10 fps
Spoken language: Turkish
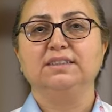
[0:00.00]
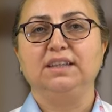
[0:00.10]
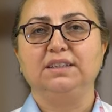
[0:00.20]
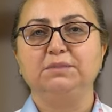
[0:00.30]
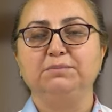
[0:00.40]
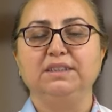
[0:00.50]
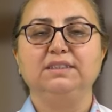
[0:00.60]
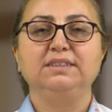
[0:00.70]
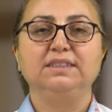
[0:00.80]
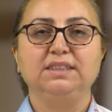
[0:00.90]

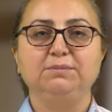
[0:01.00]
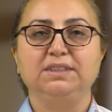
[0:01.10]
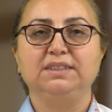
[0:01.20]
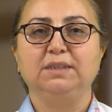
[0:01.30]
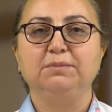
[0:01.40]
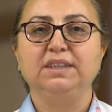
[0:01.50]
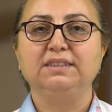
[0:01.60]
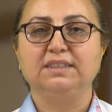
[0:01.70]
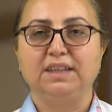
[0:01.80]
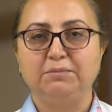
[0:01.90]
yakınmaları sindirim sisteminde
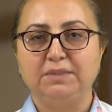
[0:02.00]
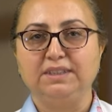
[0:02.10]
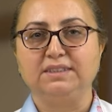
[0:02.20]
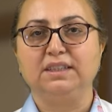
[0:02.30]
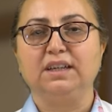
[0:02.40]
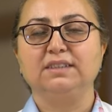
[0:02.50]
tıkanma hissi,